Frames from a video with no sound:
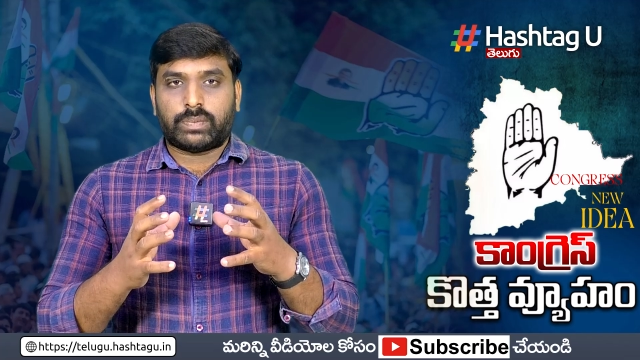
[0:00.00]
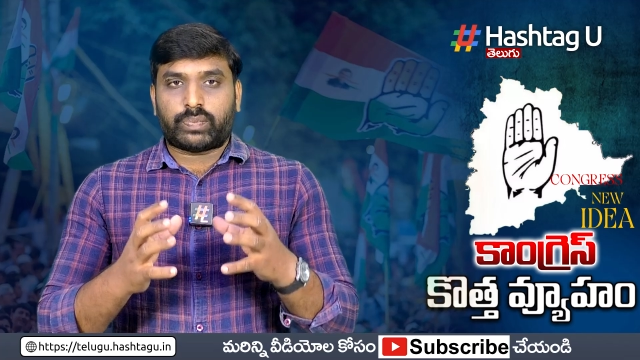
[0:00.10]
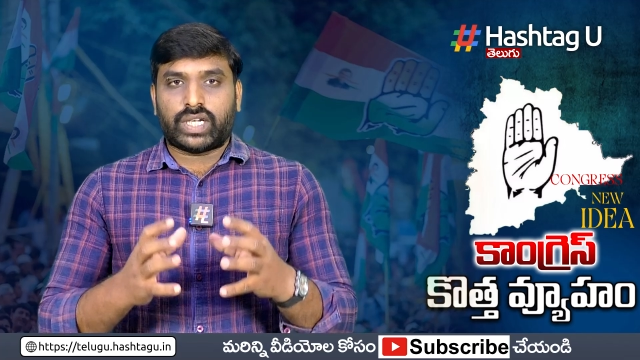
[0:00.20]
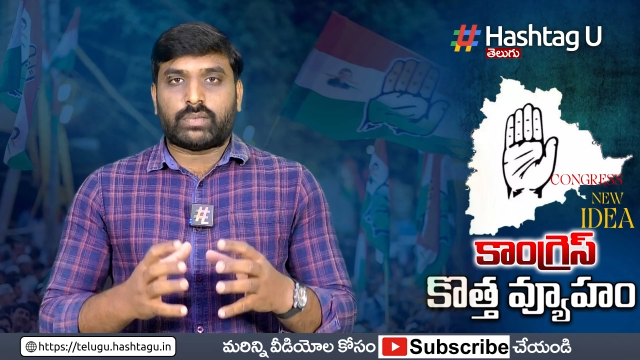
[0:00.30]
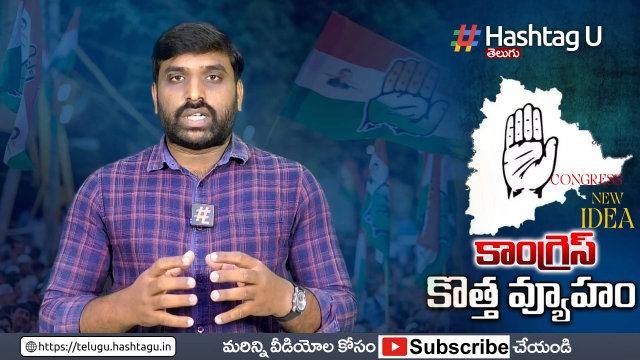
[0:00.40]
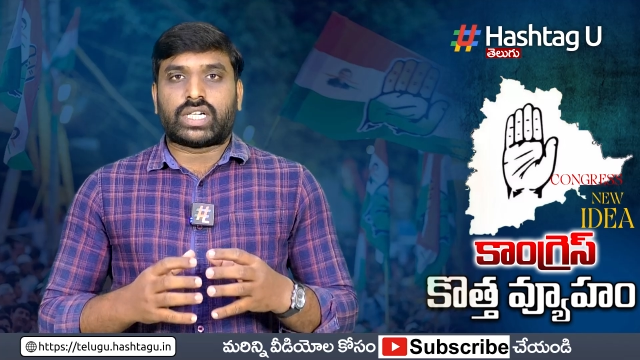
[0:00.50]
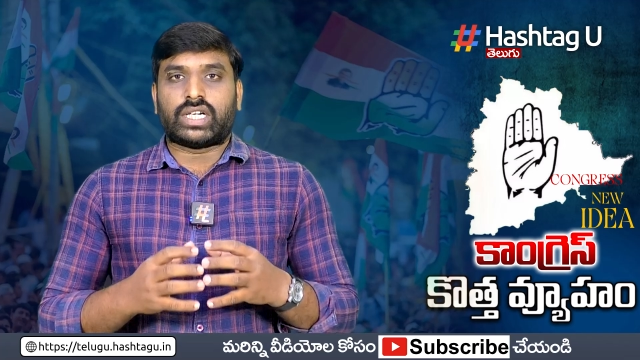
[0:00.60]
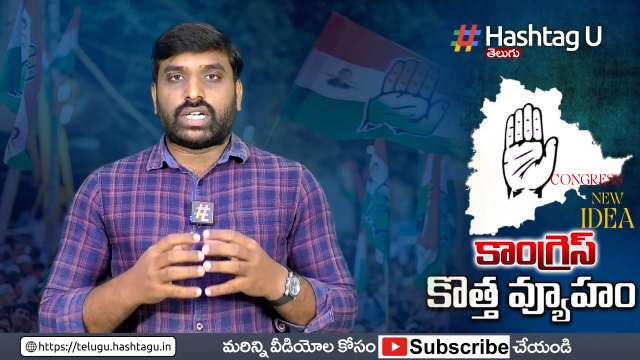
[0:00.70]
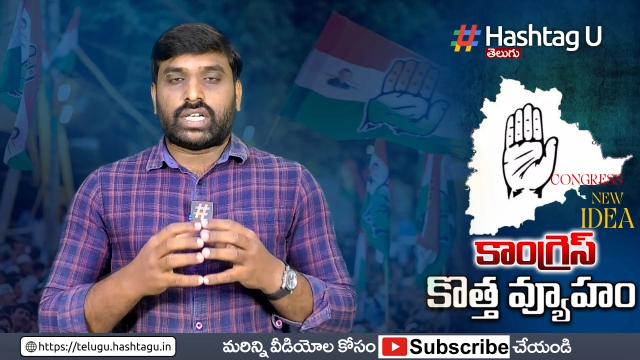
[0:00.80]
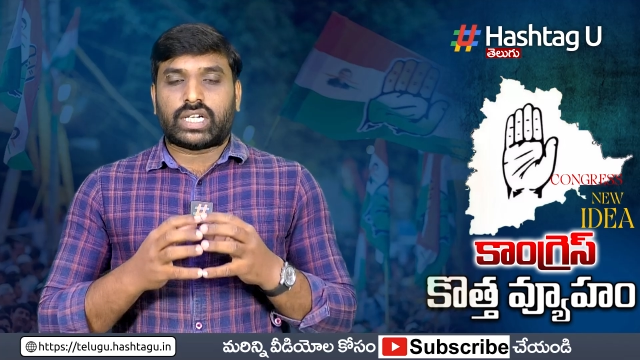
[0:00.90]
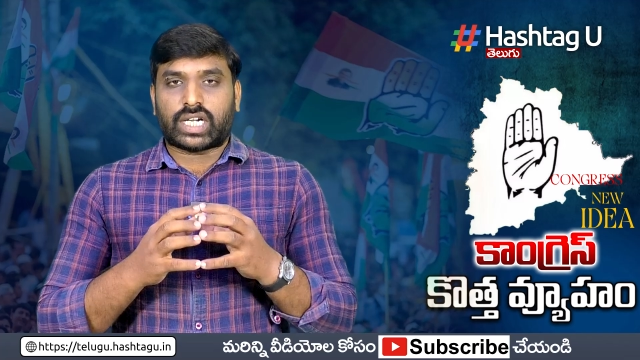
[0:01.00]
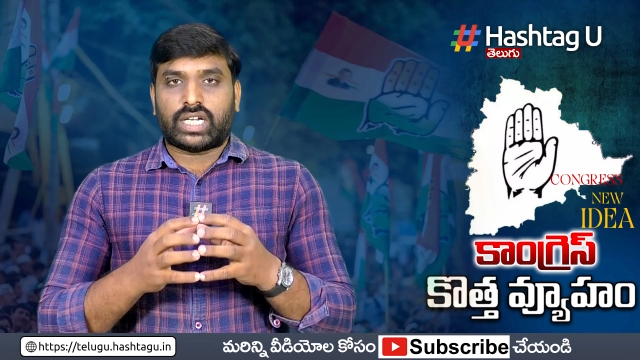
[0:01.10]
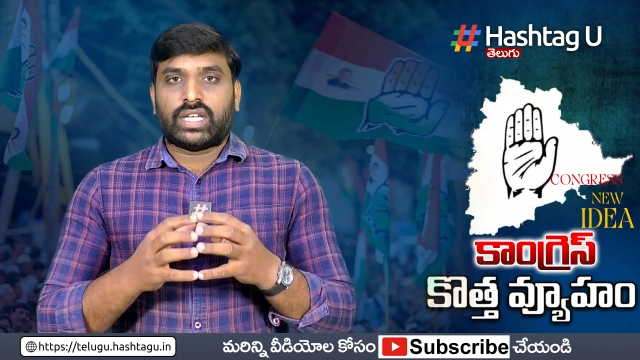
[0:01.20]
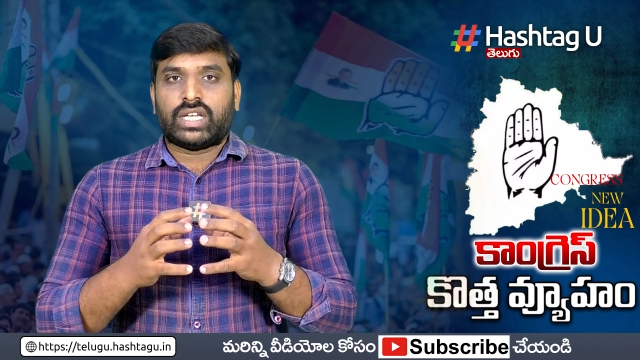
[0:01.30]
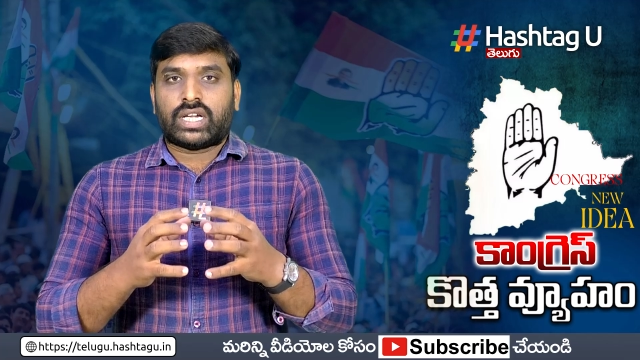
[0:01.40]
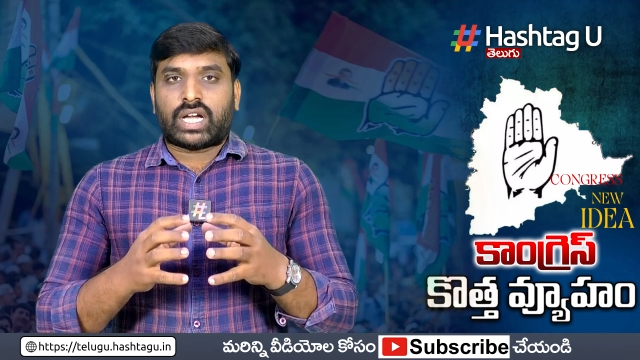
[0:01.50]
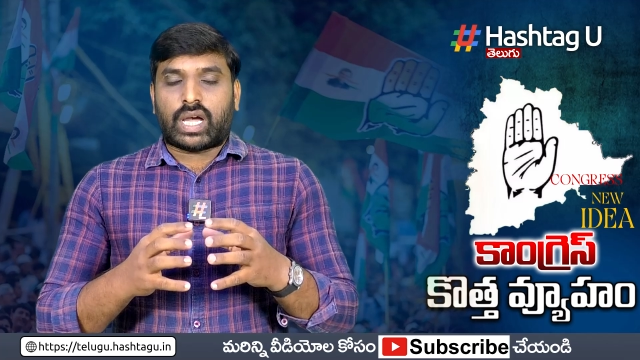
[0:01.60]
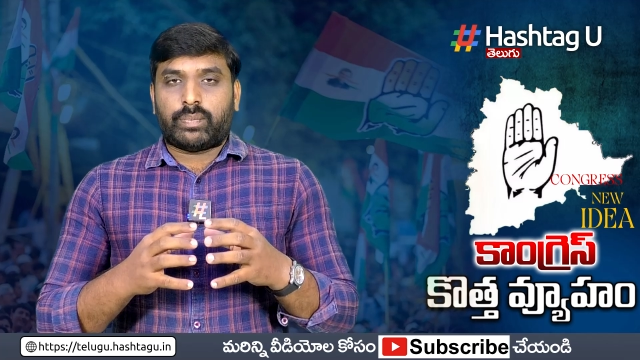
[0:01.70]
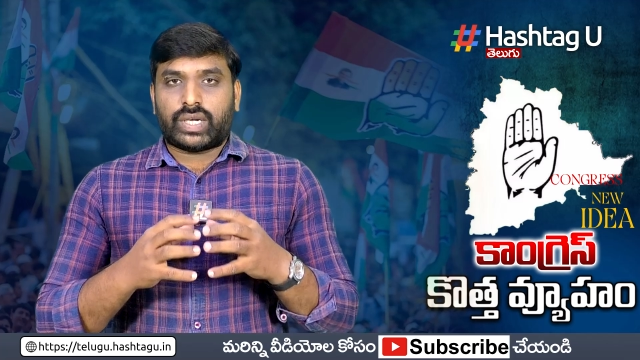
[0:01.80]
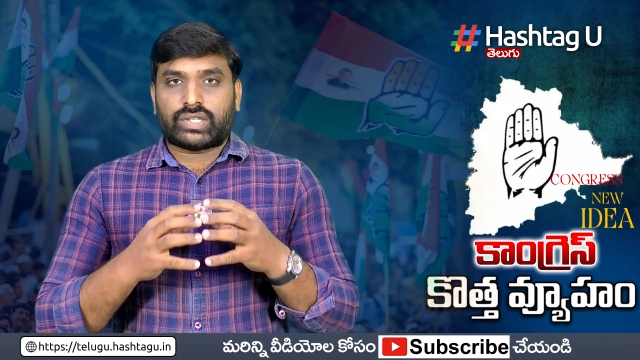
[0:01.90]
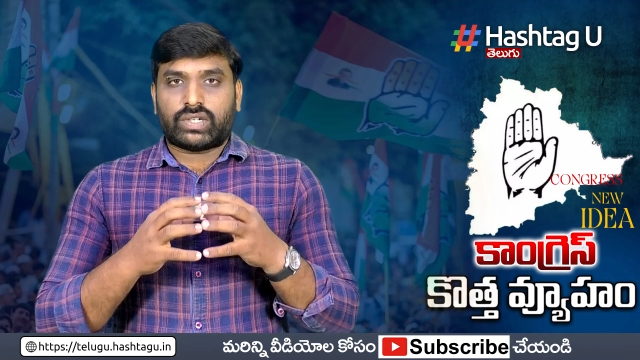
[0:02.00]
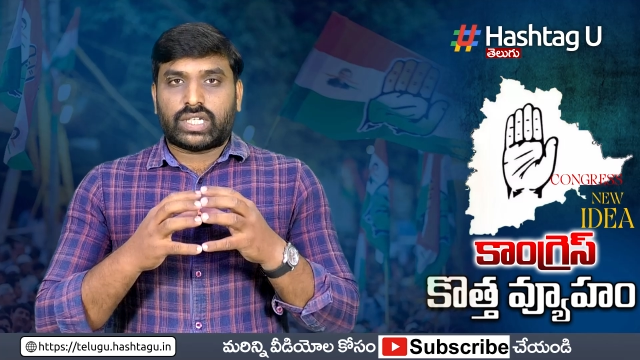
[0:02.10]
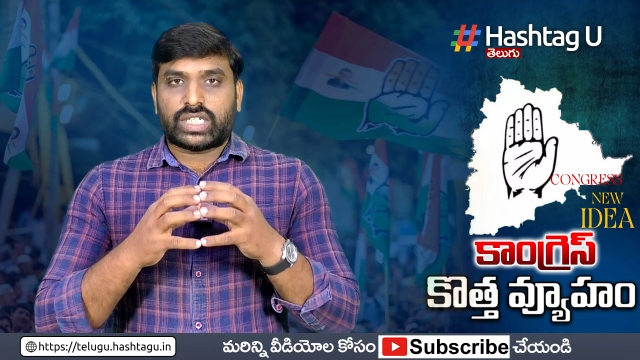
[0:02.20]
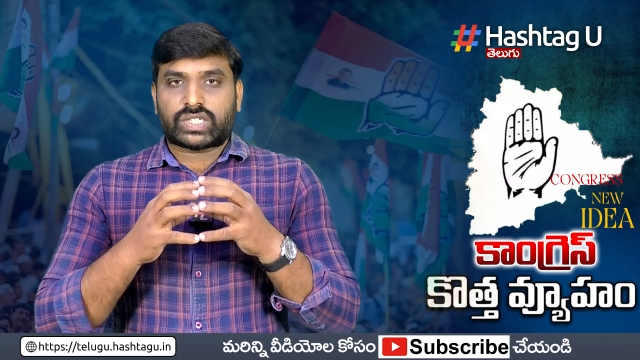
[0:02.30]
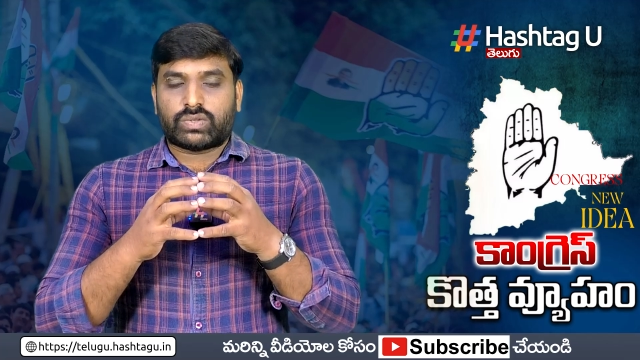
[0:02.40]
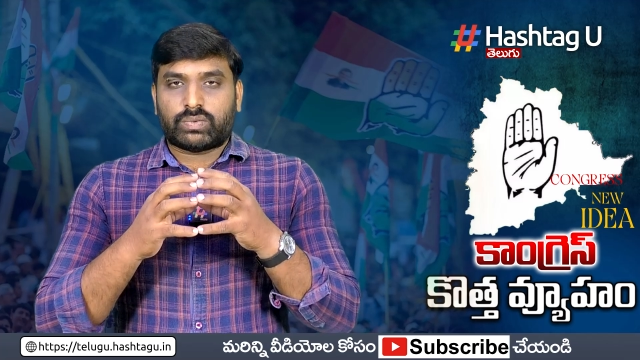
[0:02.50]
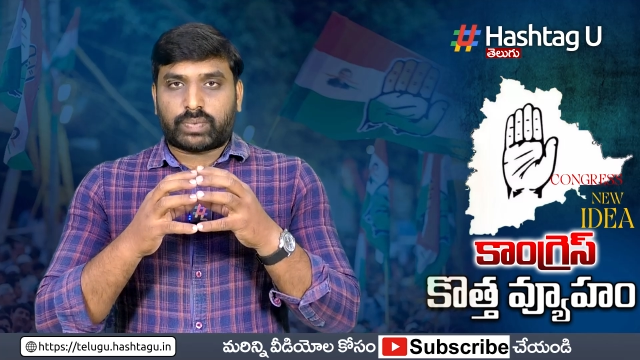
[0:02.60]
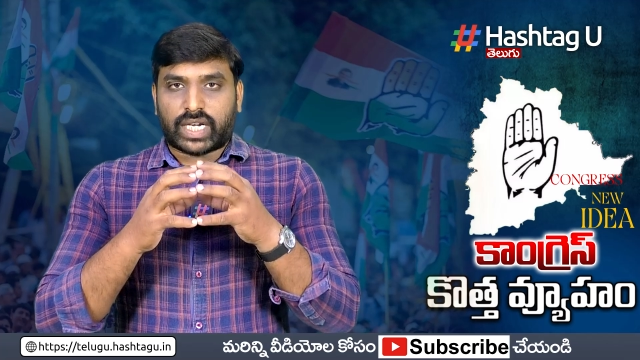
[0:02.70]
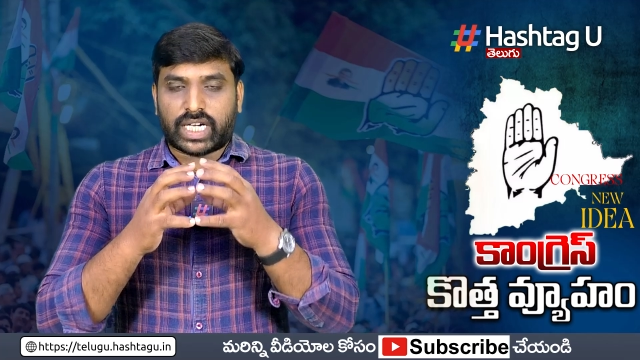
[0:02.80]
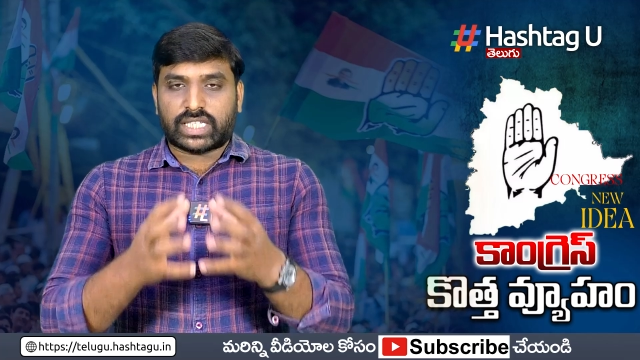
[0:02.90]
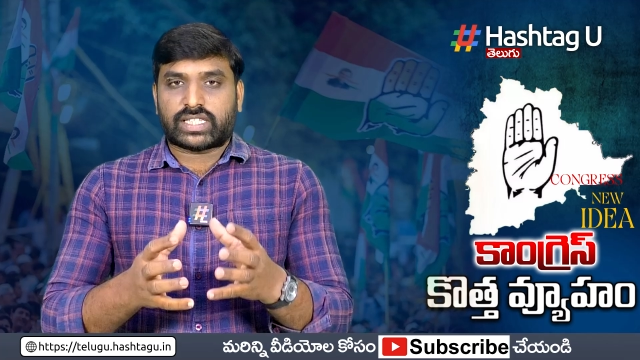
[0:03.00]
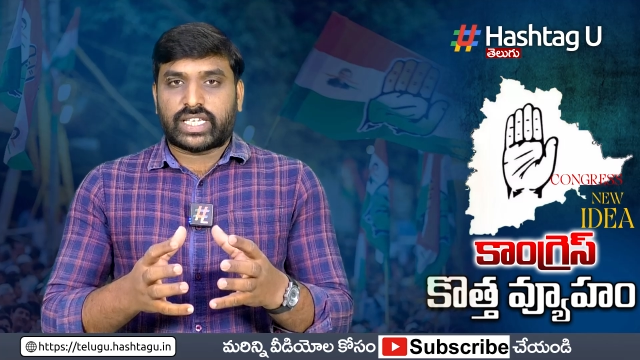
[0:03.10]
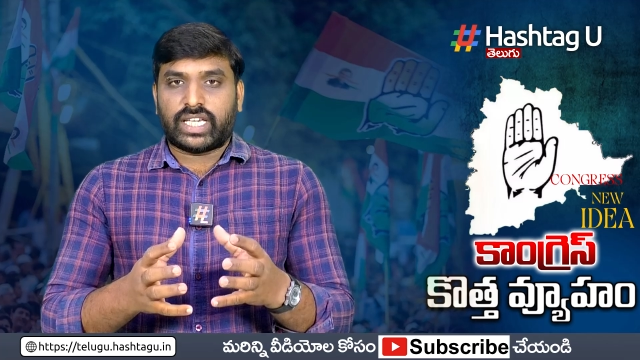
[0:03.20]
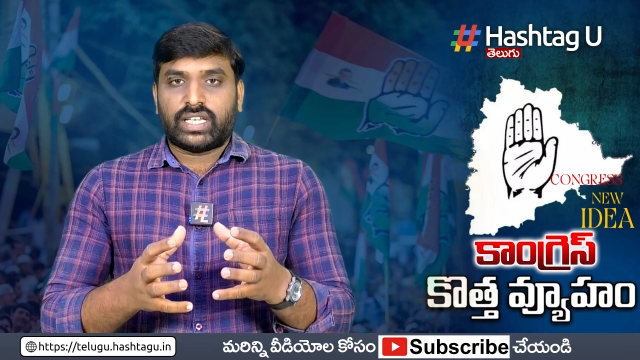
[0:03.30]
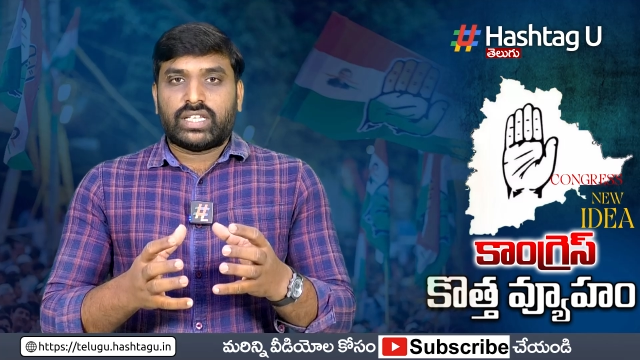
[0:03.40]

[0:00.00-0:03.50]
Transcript: ఇప్పుడే మనం కనుక అభ్యర్థుల లిస్టును ప్రకటిస్తే